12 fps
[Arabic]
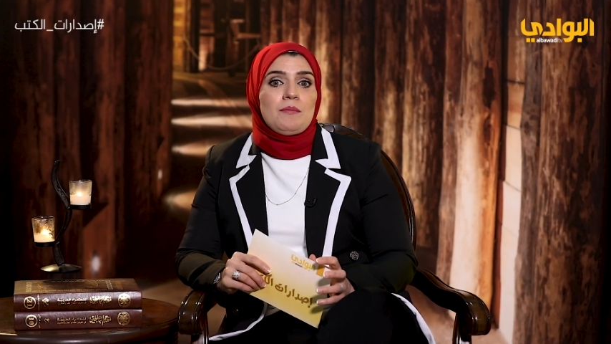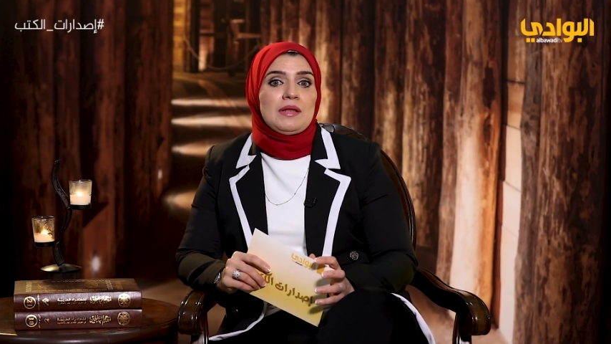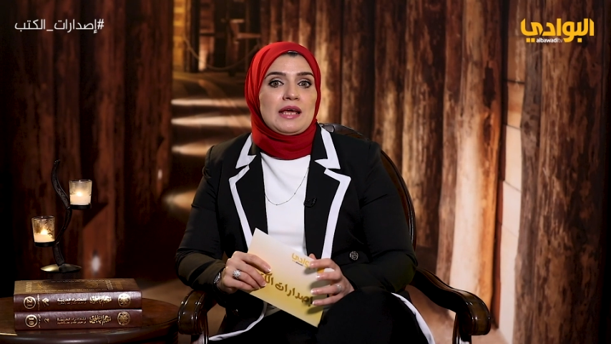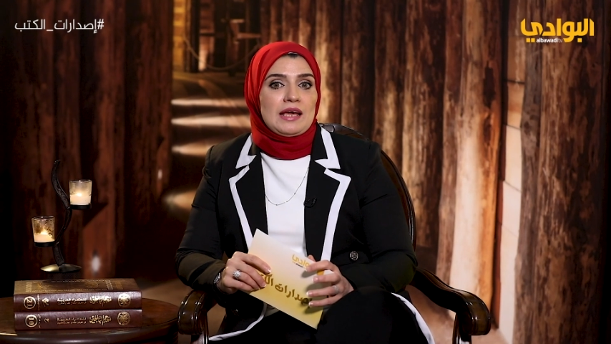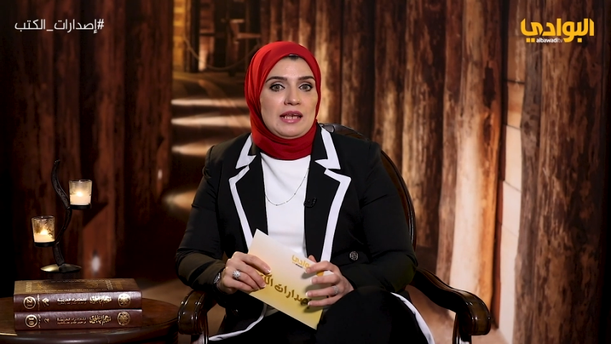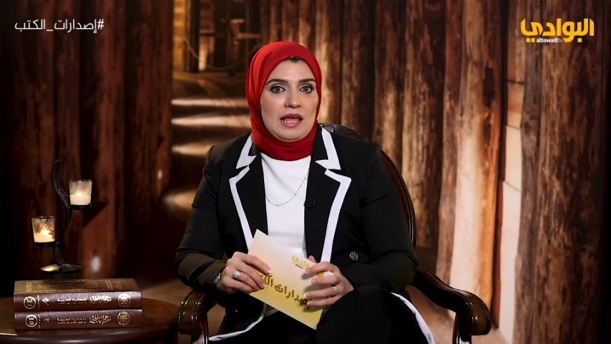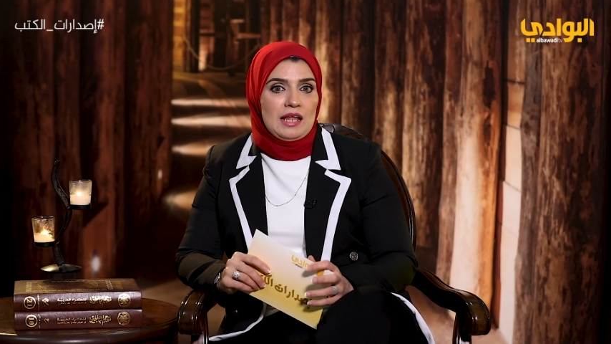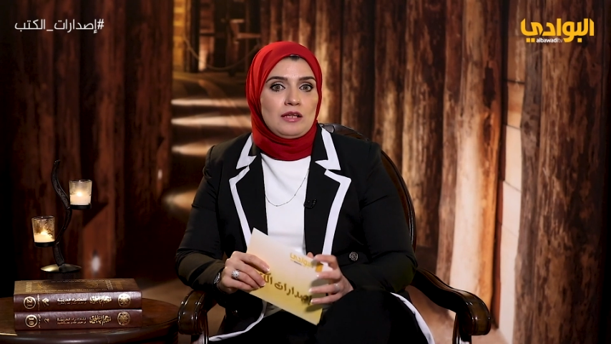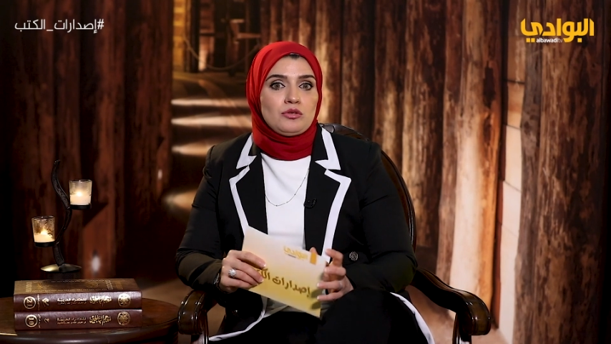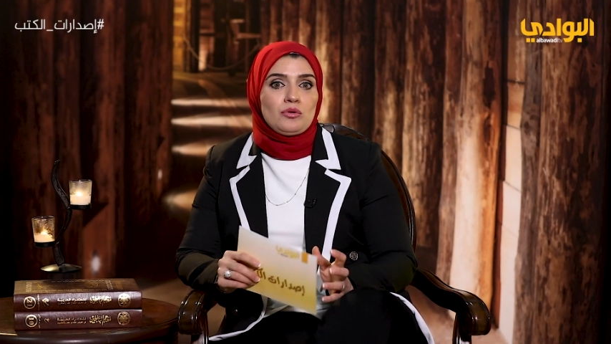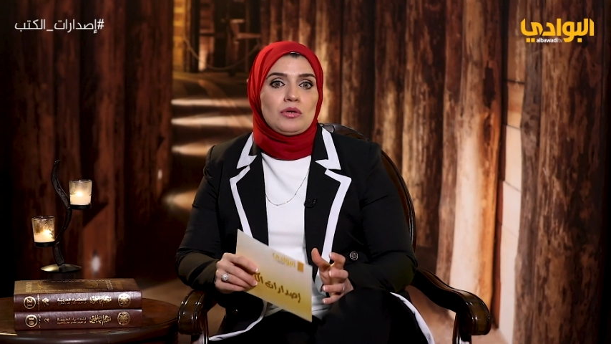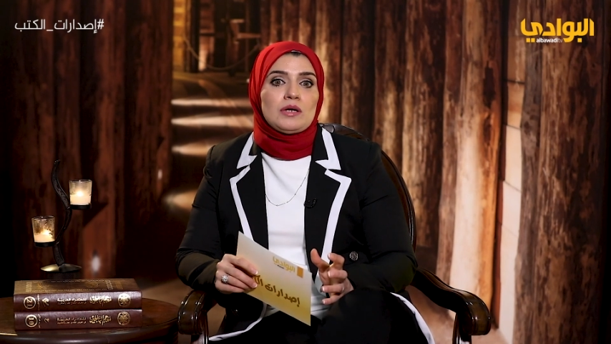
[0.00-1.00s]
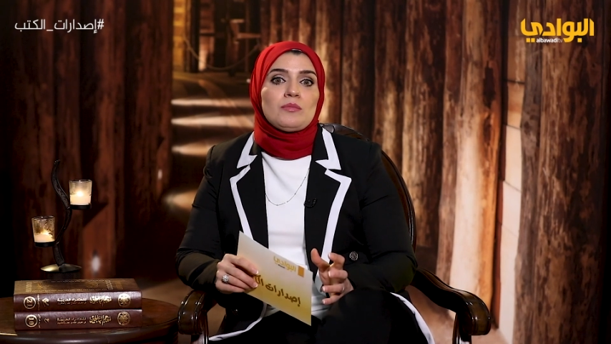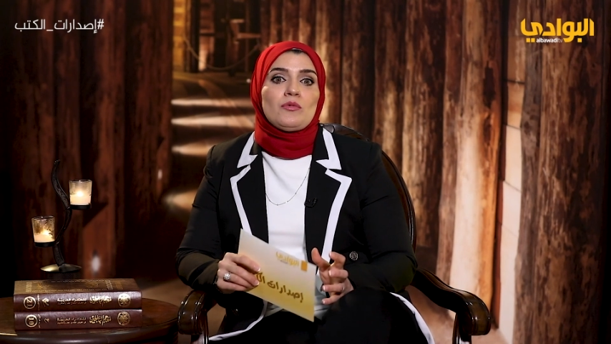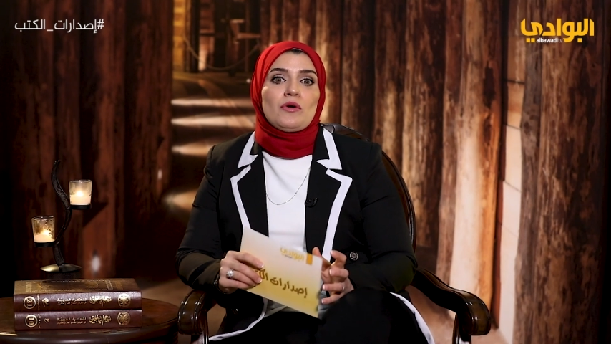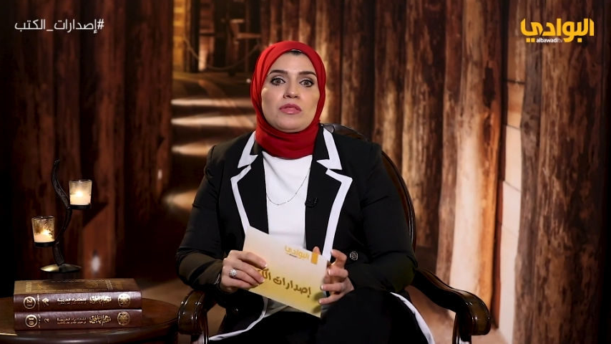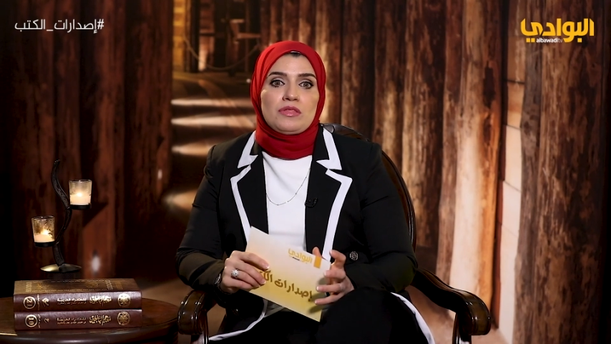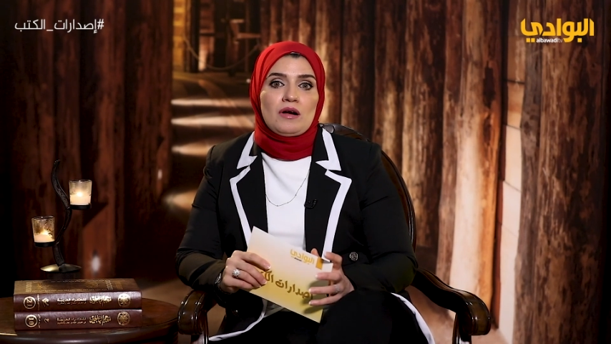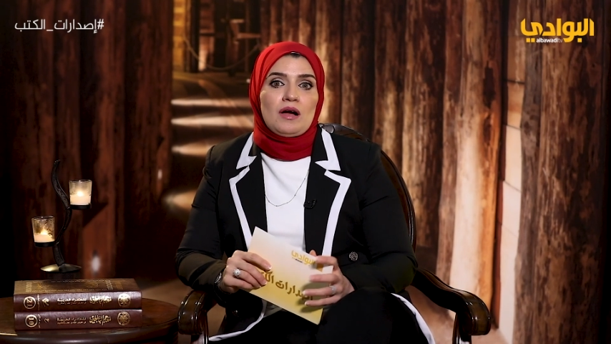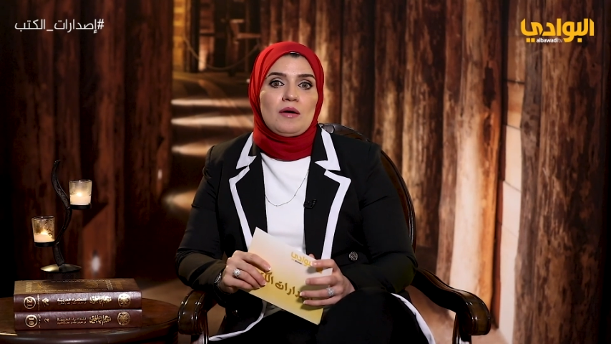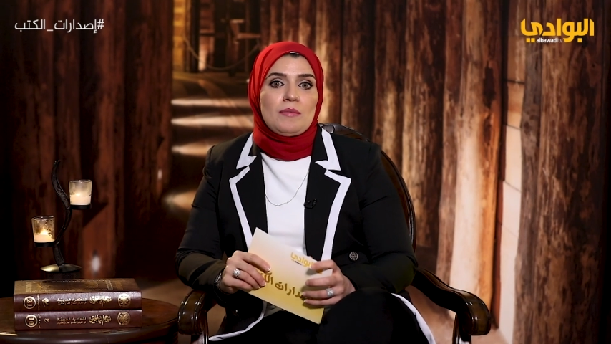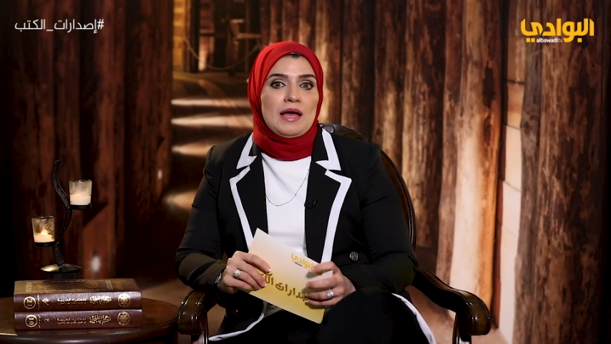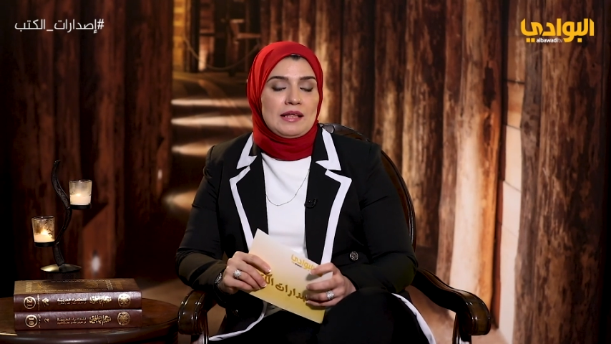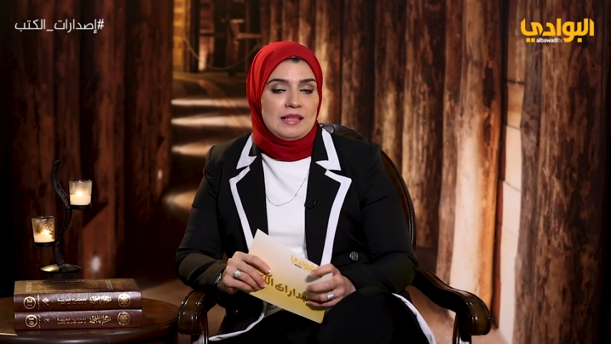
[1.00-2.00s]
من خلال طرق
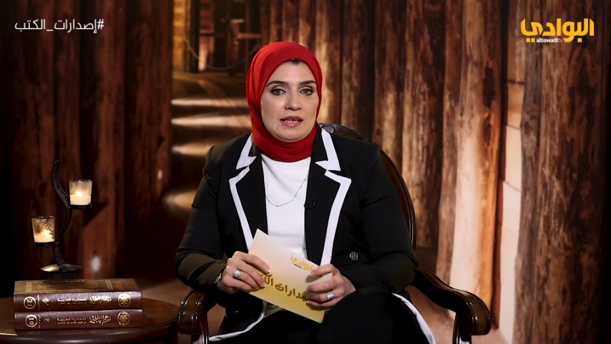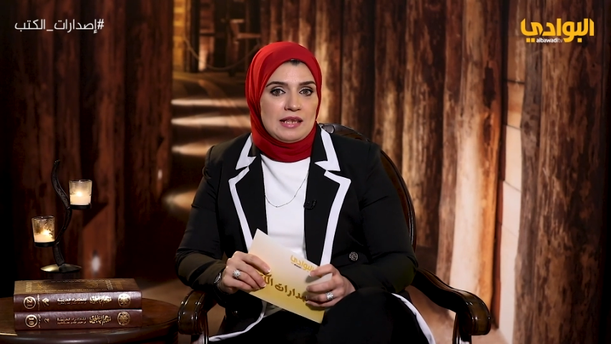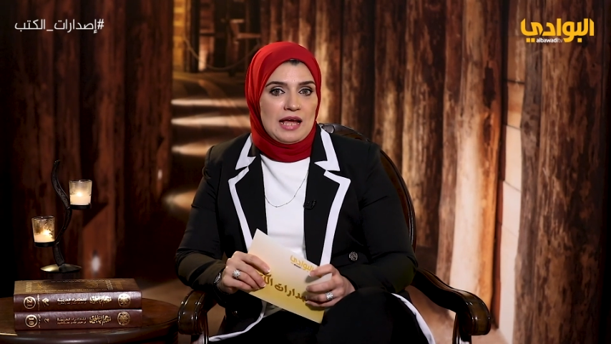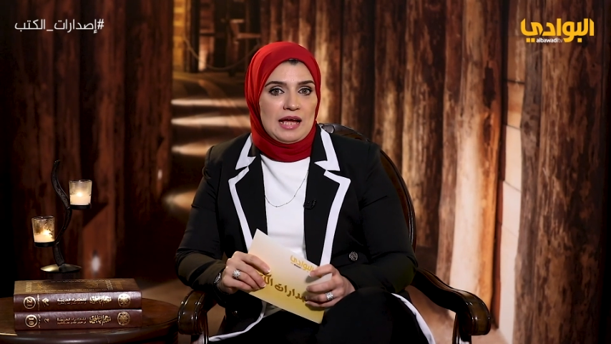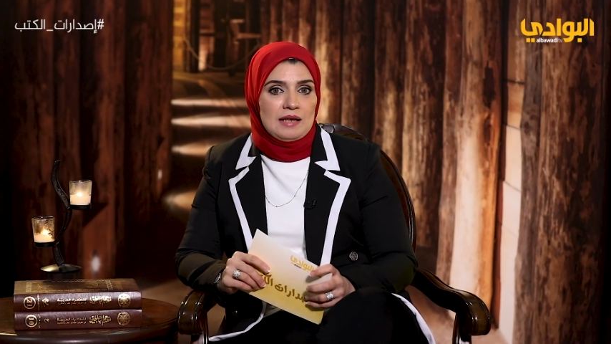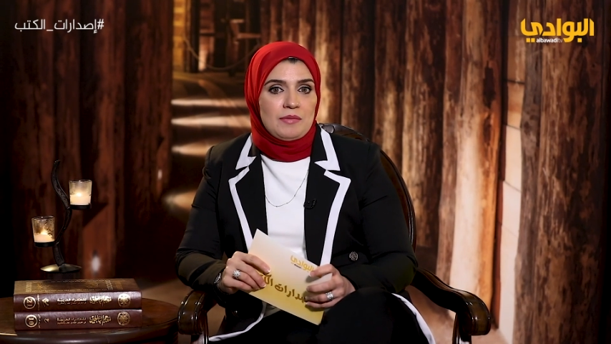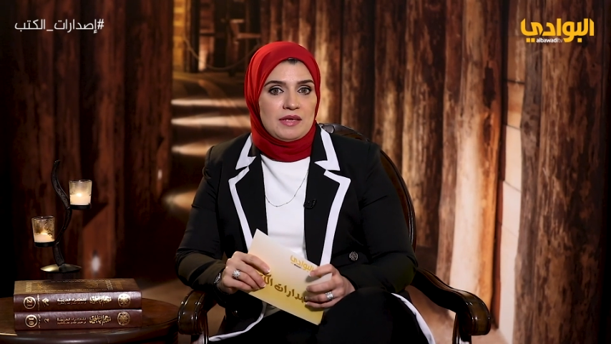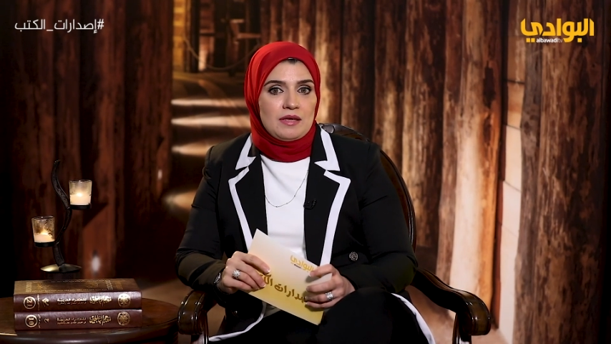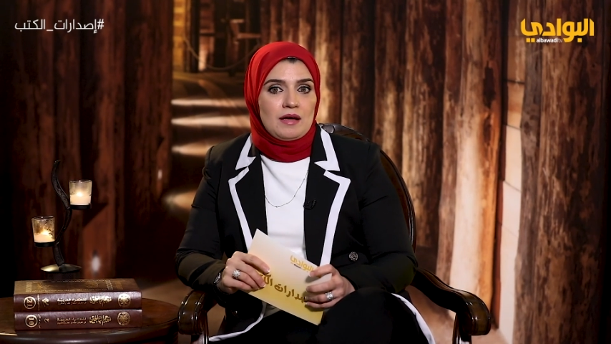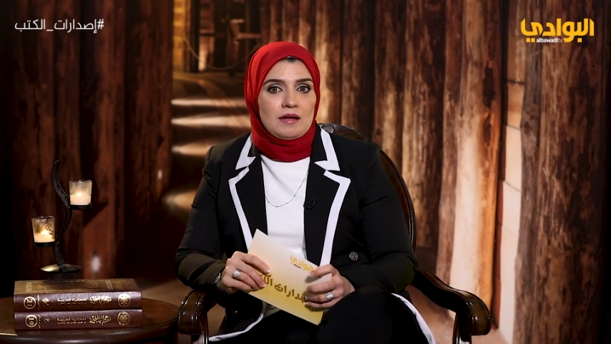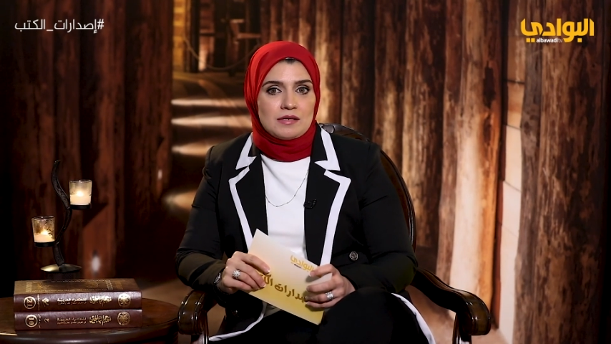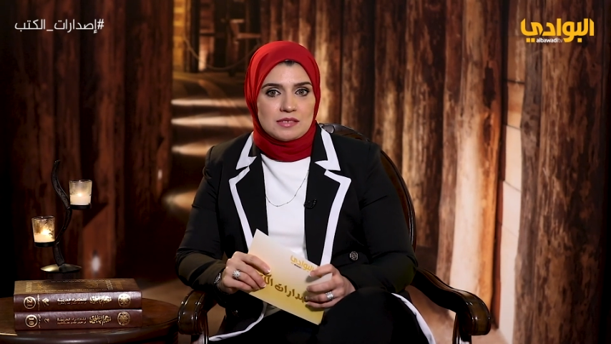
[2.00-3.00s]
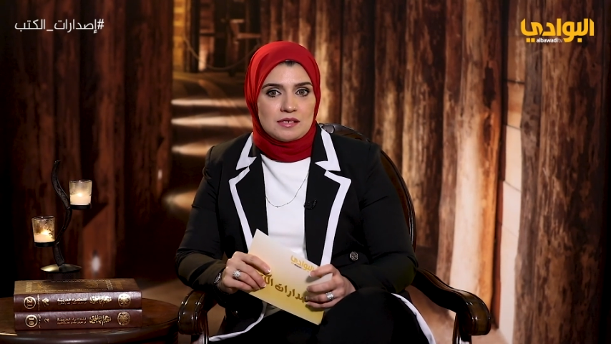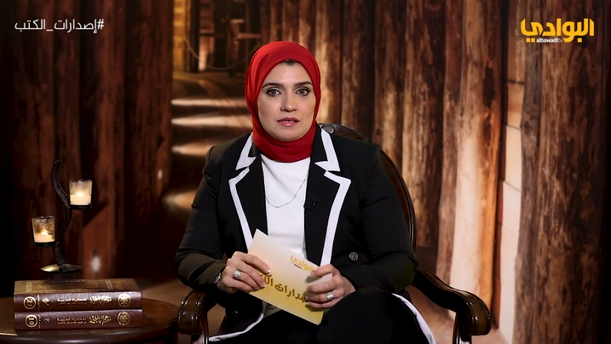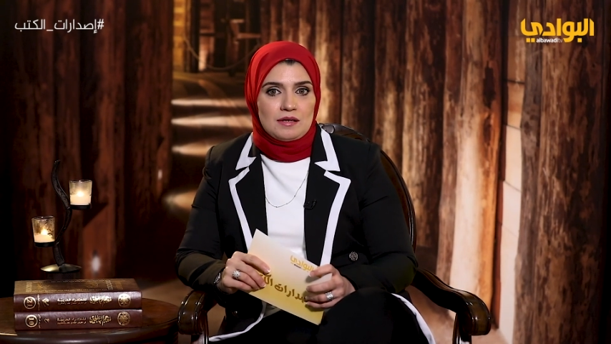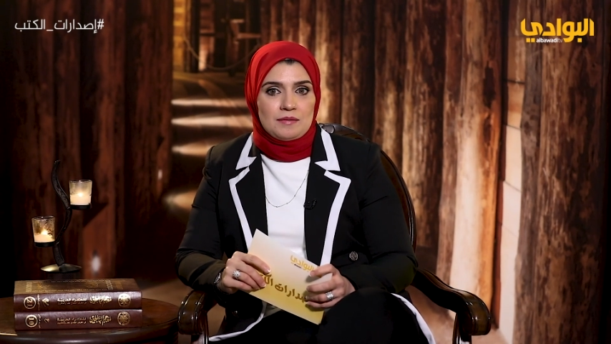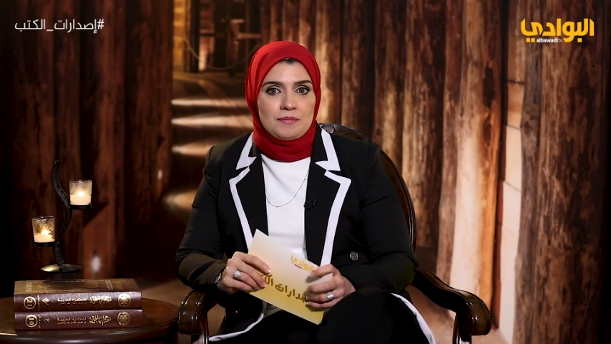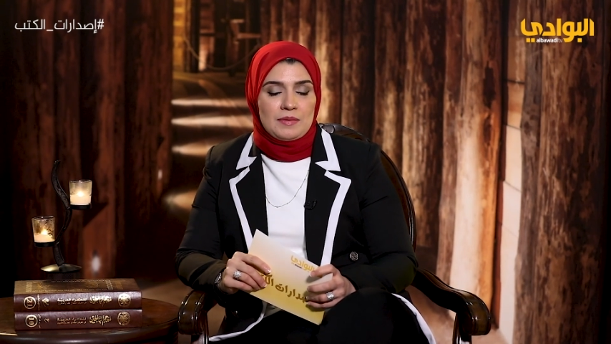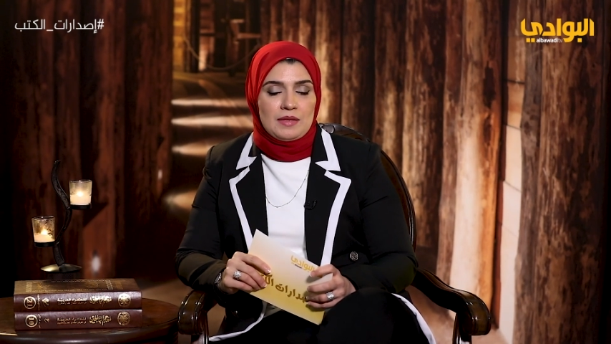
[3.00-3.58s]
موثقة بأدلة علمية رصينة